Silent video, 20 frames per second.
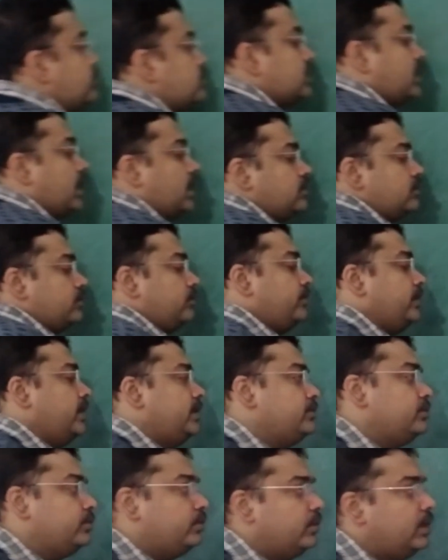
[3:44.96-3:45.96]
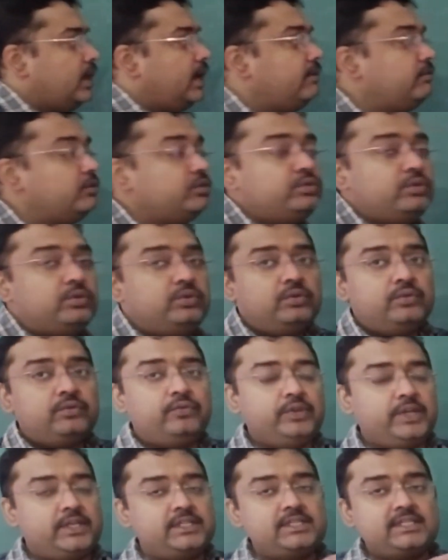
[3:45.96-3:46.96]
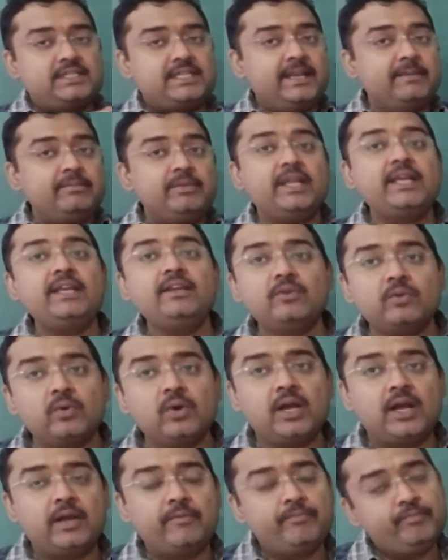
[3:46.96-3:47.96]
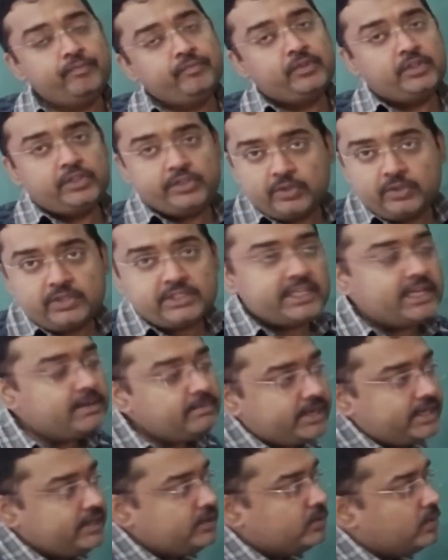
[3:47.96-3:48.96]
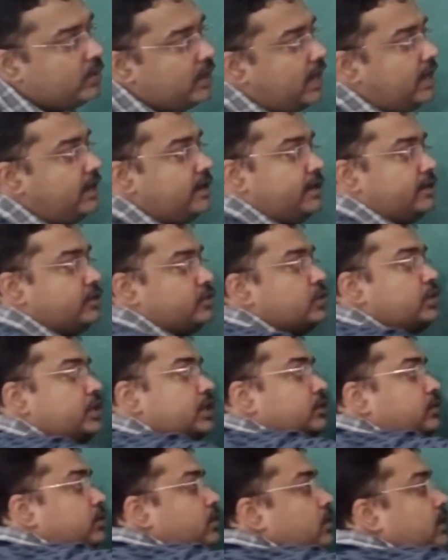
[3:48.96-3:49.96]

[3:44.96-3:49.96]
उसका जो फेज होगा वो दोनों फेज सेम नहीं होगा क्यों सेम नहीं होगा क्योंकि दोनों